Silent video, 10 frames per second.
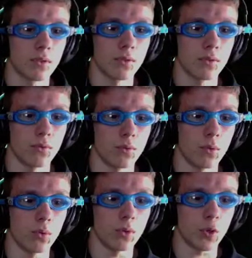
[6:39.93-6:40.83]

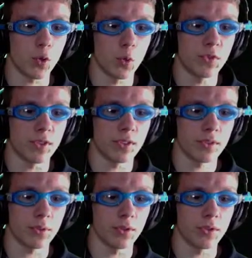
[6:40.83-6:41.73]
wo hier Kupfer ist
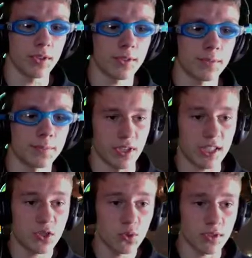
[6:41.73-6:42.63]
oder sowas.
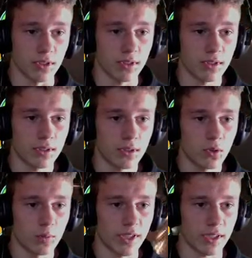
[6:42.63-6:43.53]
Ressourcen.
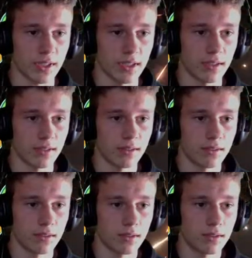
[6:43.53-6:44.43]
Grundmaterialien.
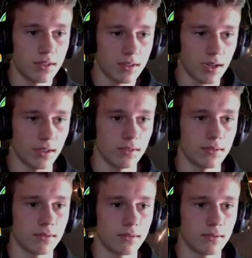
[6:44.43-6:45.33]
Titan.
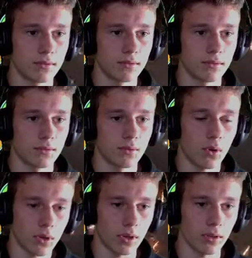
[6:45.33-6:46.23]

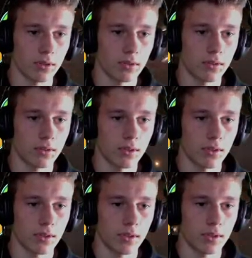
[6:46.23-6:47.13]
Okay.
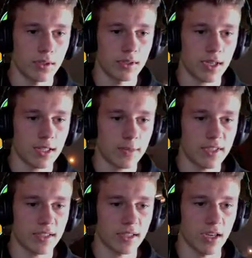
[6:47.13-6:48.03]
Ich kann einmal
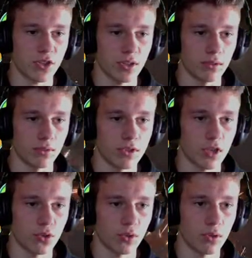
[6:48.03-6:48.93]
Titan herstellen. Sehr
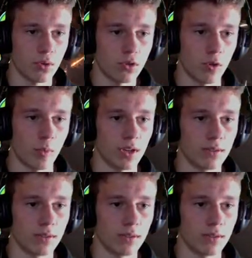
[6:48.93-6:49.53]
schön. Und nochmal.